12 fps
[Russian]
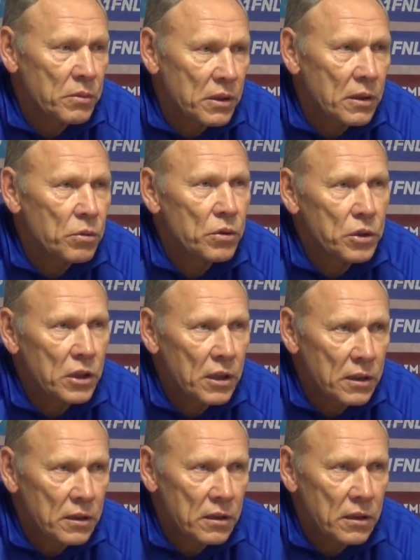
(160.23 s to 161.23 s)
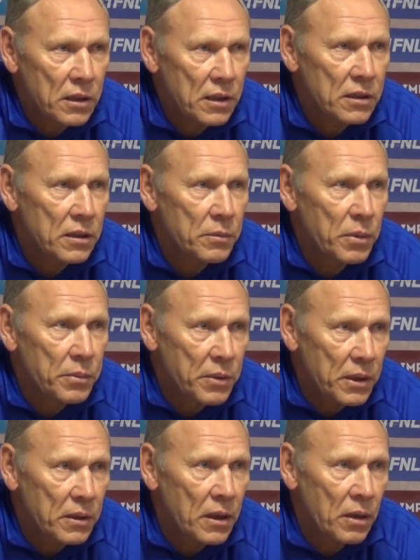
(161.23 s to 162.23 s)
мы закончили этот отрезок
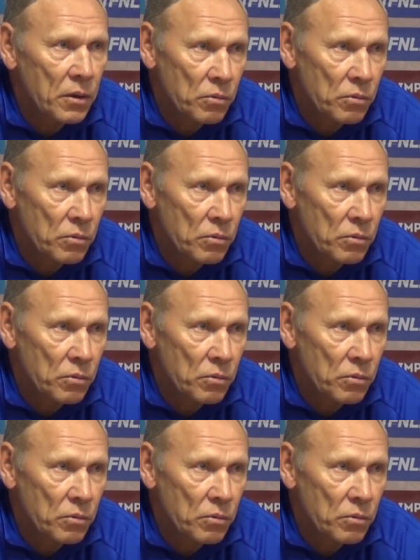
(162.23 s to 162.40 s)
победой.